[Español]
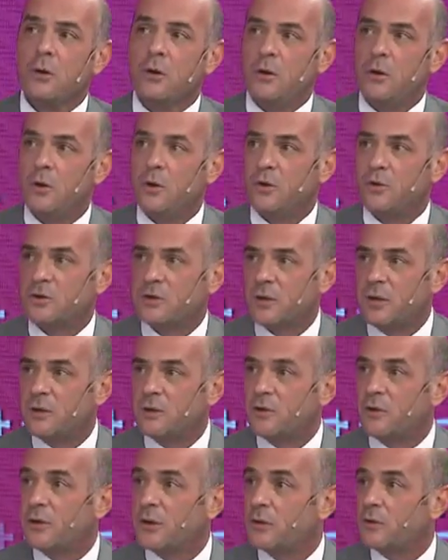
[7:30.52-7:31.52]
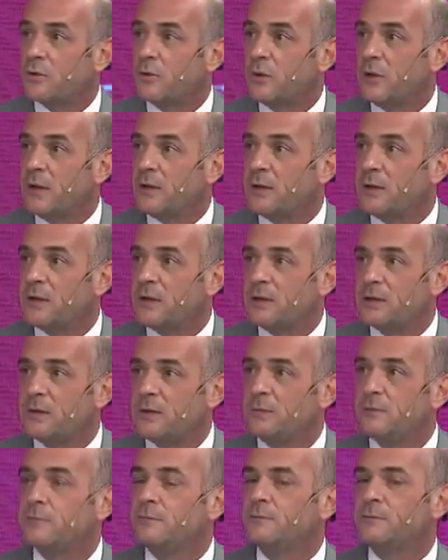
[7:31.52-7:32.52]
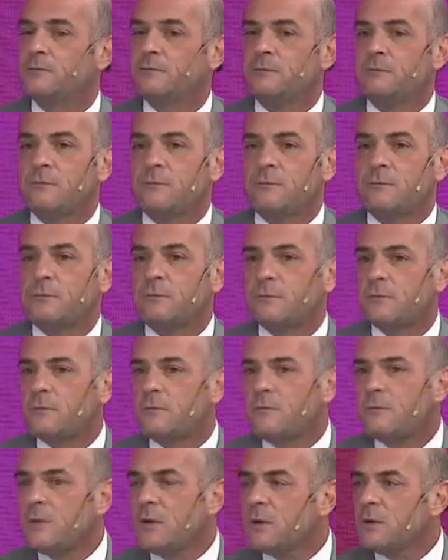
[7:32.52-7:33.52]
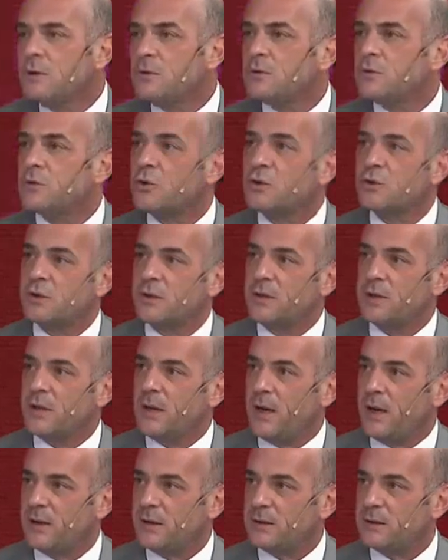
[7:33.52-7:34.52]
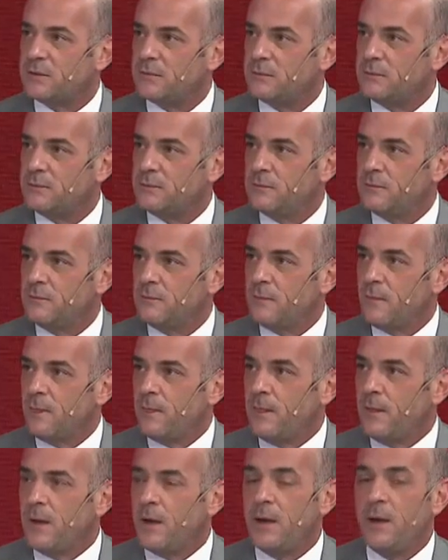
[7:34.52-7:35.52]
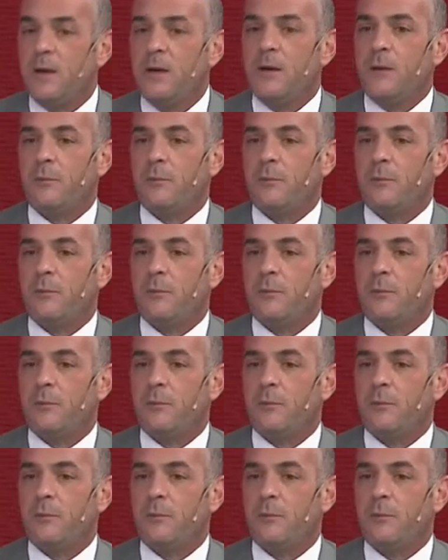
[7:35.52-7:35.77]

Los centros de estudiantes son centrales. ¿eh?